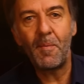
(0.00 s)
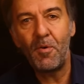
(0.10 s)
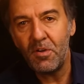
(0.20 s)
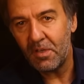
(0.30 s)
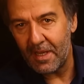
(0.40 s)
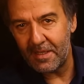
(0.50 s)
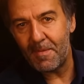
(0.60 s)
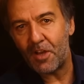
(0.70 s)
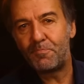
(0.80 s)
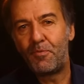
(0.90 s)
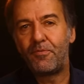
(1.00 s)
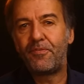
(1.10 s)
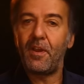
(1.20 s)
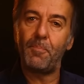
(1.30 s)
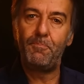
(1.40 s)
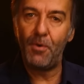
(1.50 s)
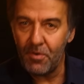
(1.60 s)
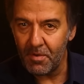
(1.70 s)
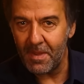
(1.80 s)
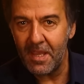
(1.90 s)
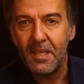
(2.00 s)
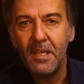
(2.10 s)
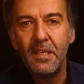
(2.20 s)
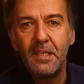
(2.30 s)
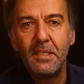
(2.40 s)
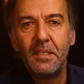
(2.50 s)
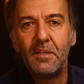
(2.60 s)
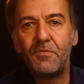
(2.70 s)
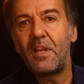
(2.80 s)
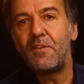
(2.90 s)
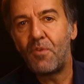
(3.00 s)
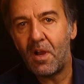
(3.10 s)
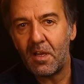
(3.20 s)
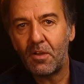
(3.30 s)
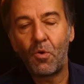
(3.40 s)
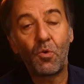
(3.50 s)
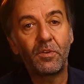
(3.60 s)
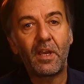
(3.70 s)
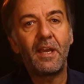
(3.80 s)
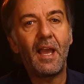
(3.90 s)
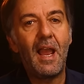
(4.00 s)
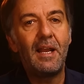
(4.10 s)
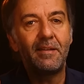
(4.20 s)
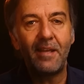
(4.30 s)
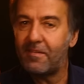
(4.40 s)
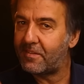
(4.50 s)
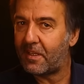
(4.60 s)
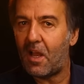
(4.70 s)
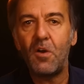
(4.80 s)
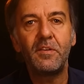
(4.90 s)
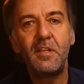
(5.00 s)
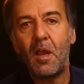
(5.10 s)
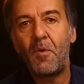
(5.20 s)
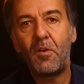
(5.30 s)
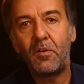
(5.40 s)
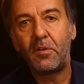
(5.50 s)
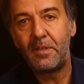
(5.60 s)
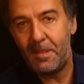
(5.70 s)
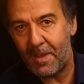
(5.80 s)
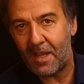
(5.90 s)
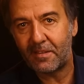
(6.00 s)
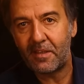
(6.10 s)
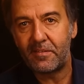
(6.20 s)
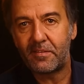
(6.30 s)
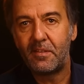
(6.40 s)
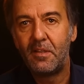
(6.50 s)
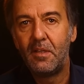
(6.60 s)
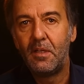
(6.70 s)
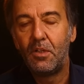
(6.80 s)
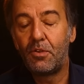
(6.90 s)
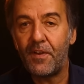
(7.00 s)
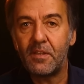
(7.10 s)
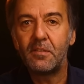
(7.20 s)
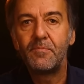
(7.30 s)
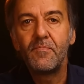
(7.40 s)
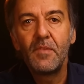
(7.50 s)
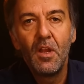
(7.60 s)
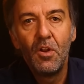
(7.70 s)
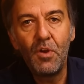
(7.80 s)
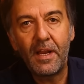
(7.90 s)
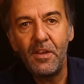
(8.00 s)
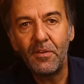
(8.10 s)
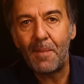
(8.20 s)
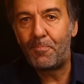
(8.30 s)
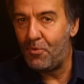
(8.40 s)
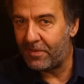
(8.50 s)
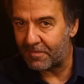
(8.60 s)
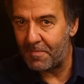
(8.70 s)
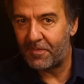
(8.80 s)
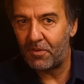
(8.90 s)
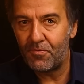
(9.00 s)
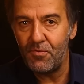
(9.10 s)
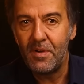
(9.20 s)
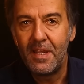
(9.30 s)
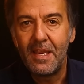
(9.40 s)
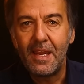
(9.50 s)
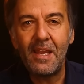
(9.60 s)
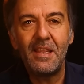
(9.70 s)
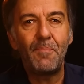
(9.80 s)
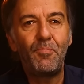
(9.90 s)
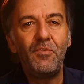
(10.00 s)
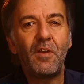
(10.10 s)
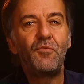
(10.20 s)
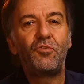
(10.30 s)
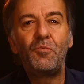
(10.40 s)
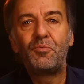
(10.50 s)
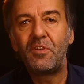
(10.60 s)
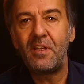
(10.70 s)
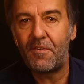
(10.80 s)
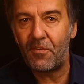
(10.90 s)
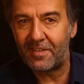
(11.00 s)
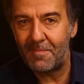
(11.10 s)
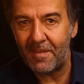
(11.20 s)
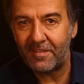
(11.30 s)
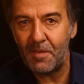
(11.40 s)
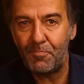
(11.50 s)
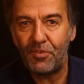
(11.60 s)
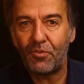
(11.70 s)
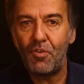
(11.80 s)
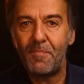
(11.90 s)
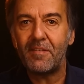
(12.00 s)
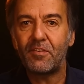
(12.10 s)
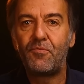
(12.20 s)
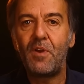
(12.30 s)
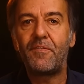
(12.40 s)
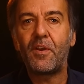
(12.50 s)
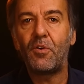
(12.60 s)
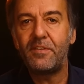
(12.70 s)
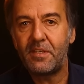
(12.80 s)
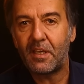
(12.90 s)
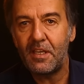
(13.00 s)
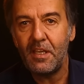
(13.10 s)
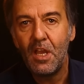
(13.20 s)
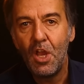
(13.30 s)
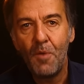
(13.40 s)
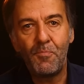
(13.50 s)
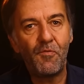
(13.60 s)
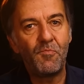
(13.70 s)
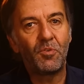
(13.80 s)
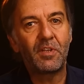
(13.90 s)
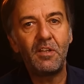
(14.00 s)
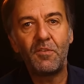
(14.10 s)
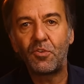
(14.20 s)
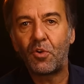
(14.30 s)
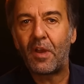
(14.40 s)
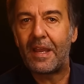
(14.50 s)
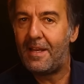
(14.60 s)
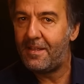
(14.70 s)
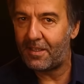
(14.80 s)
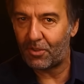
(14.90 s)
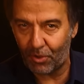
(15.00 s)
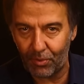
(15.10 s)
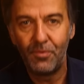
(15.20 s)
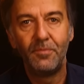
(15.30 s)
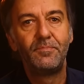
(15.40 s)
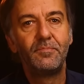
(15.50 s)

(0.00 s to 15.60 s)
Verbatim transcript: abord, la démarche peut faire peur, mais vous allez voir qu'au contraire, elle est extraordinairement libératrice. De fait, le client n'a plus à se méfier de vous, il n'a plus à vous soupçonner d'avancer masqué puisque le masque, vous l'avez retiré pour vous montrer dans votre réalité crue.